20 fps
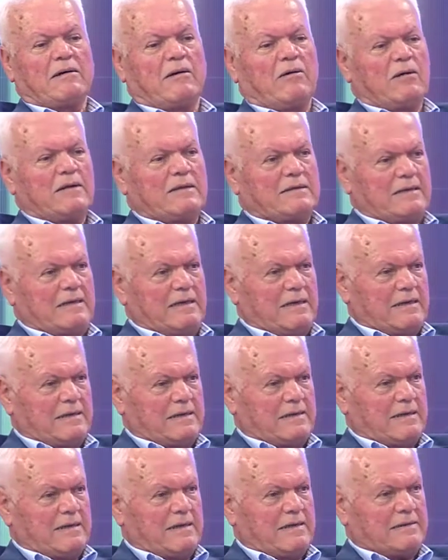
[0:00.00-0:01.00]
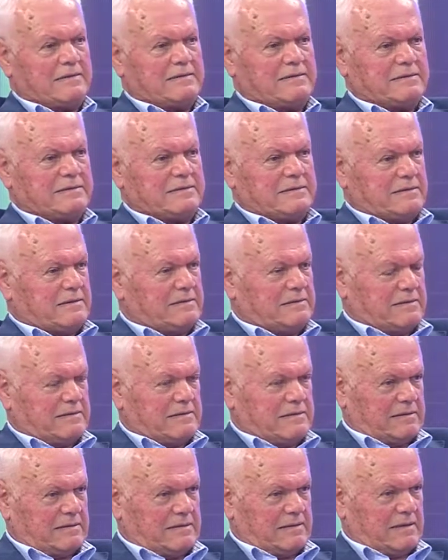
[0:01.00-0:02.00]
all the leaders
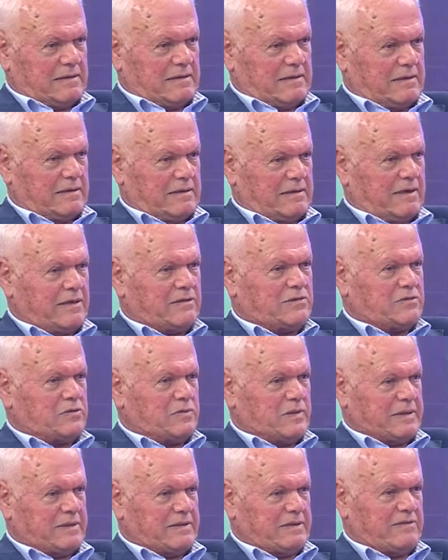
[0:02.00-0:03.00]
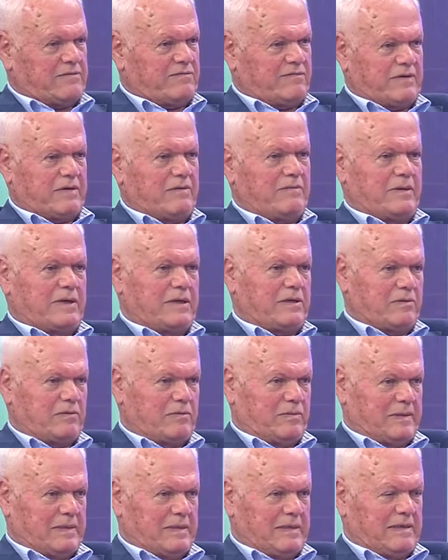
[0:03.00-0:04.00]
are graduated from
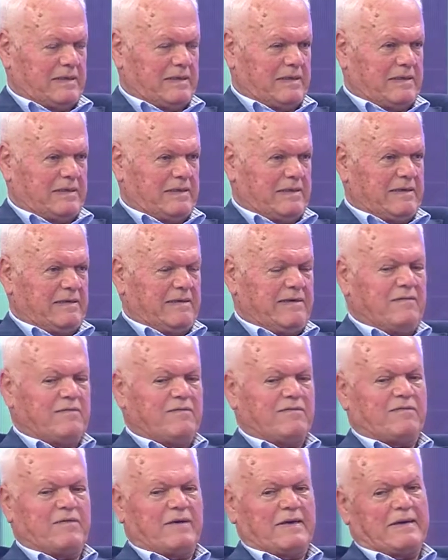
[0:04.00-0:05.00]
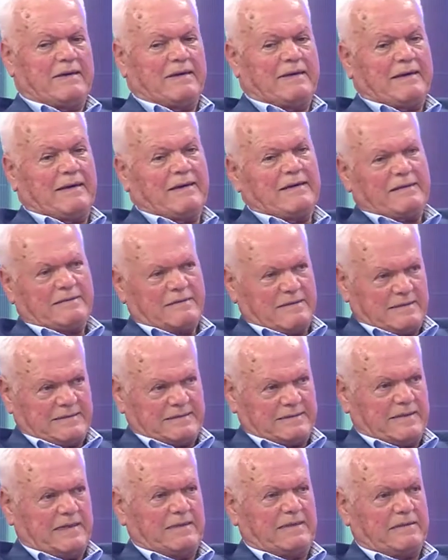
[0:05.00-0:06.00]
AUB فأنا
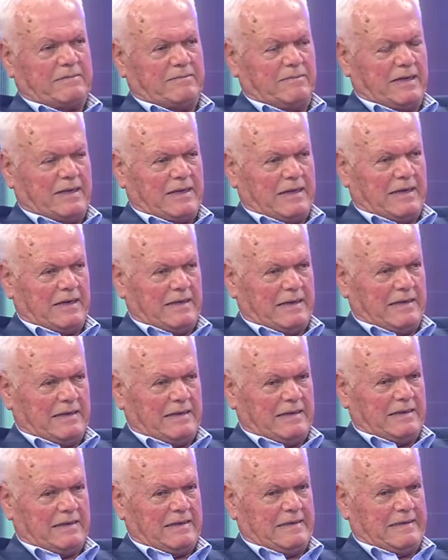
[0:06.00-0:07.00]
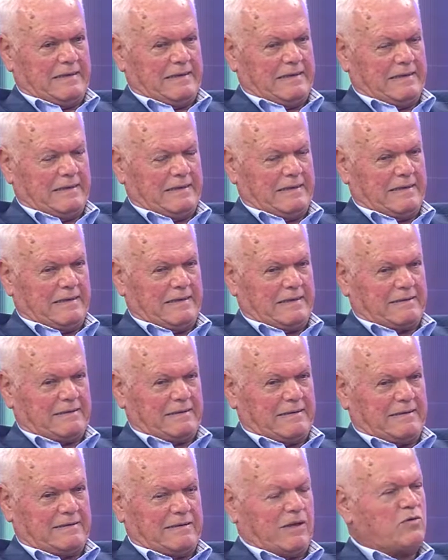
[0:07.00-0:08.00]
تأثرت
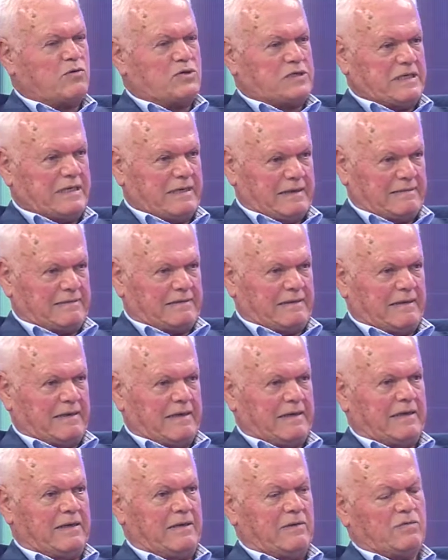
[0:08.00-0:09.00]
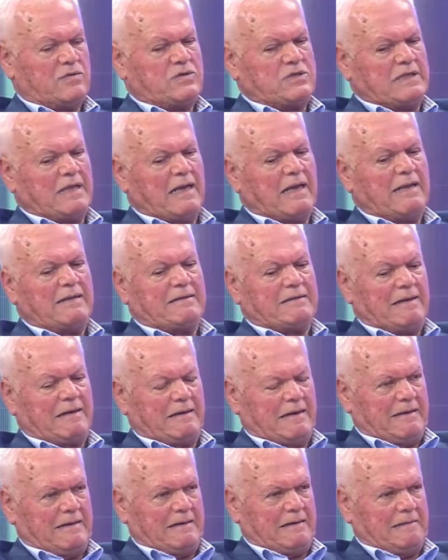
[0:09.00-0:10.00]
بهالتوجيهات نعم. هاي واشتغلت
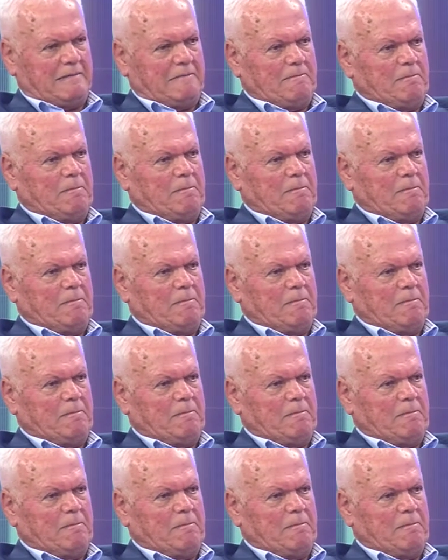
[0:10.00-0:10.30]
عليها